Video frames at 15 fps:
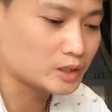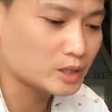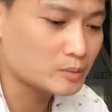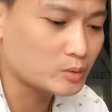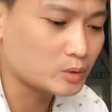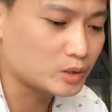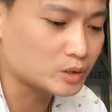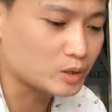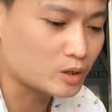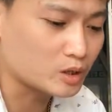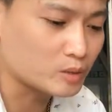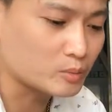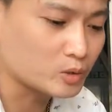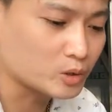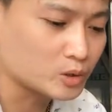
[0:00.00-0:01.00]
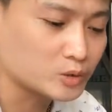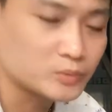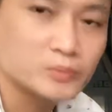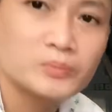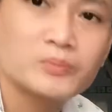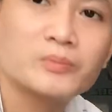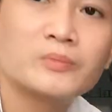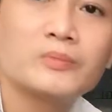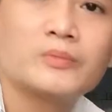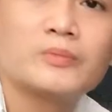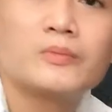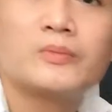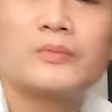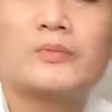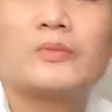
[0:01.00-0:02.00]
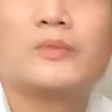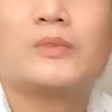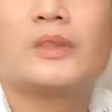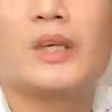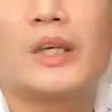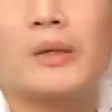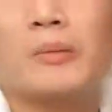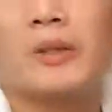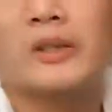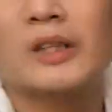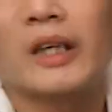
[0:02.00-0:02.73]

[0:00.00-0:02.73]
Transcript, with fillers: đây mình sẽ cắt một hình tròn nha mọi người đây